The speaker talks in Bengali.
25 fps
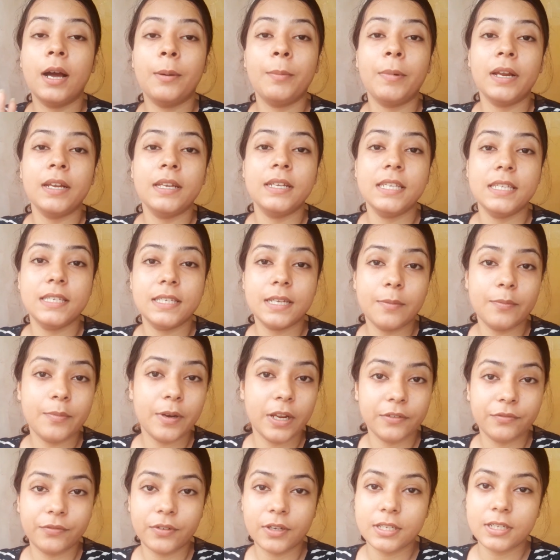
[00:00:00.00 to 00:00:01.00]
আমার নিজের
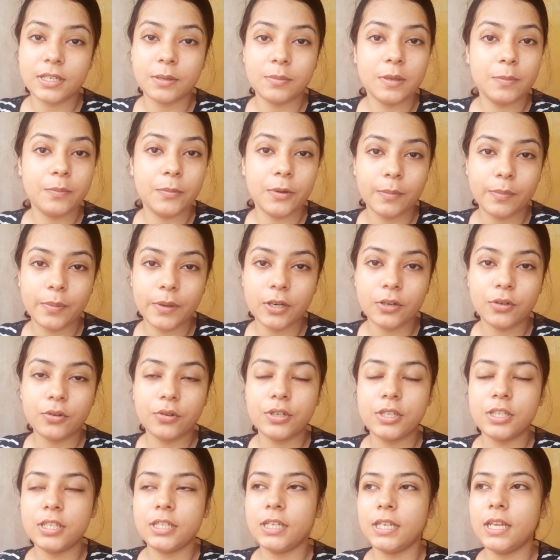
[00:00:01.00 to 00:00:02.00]
ব্রেকফাস্ট আমি প্রিপেয়ার
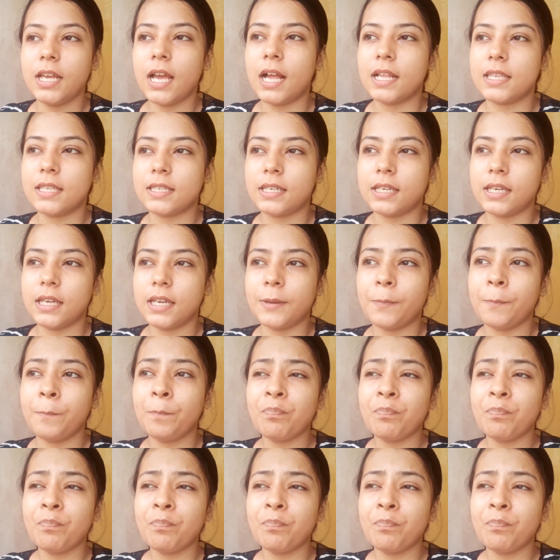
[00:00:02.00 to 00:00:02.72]
করছি আজকে